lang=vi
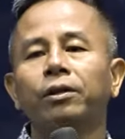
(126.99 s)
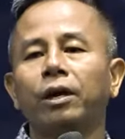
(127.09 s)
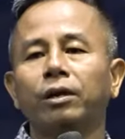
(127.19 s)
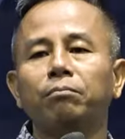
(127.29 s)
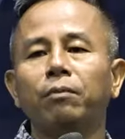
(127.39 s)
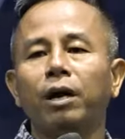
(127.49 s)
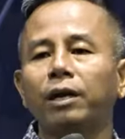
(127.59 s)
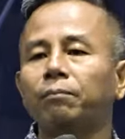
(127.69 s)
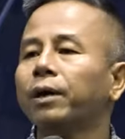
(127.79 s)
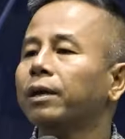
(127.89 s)
từ đồng bóng
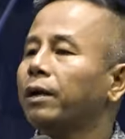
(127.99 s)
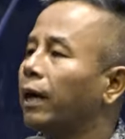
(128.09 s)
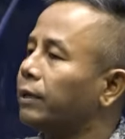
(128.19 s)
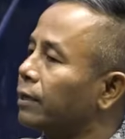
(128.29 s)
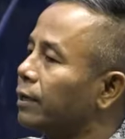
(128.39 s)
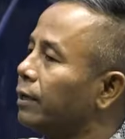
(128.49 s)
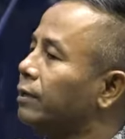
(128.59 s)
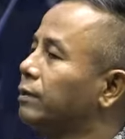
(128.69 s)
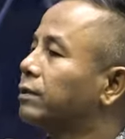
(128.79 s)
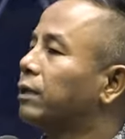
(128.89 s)
đài pay khai trên kia
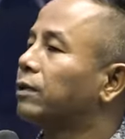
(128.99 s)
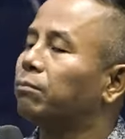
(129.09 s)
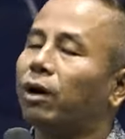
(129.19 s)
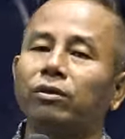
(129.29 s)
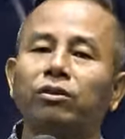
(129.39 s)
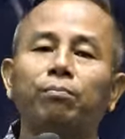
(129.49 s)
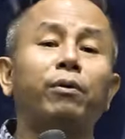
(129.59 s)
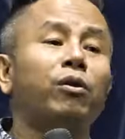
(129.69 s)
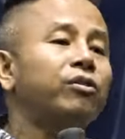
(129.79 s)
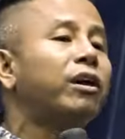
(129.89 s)
cứ từ đồng bóng tập
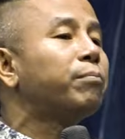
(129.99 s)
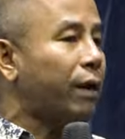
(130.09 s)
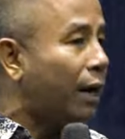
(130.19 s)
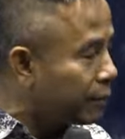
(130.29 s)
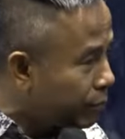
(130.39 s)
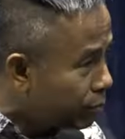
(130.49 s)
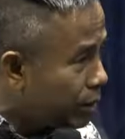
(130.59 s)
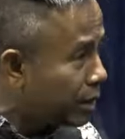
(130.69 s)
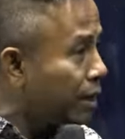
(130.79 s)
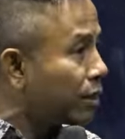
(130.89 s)
prok sai prang
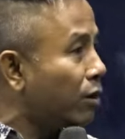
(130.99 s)
miền là